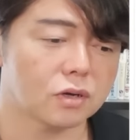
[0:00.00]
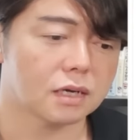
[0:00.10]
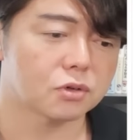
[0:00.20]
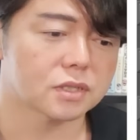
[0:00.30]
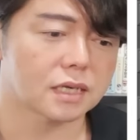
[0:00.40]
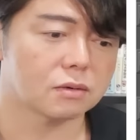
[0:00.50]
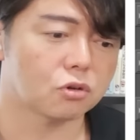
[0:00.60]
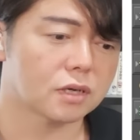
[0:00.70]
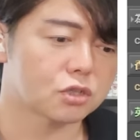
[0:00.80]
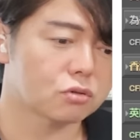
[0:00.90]
株の先
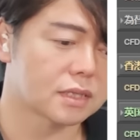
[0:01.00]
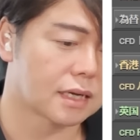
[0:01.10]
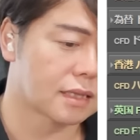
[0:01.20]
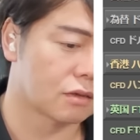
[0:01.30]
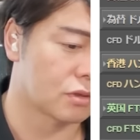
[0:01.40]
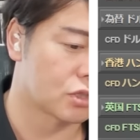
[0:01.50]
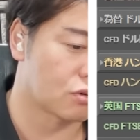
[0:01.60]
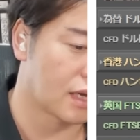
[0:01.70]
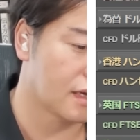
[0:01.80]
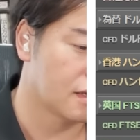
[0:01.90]
物がちょっと下がってるんです
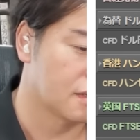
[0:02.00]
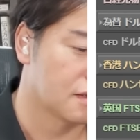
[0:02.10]
よね。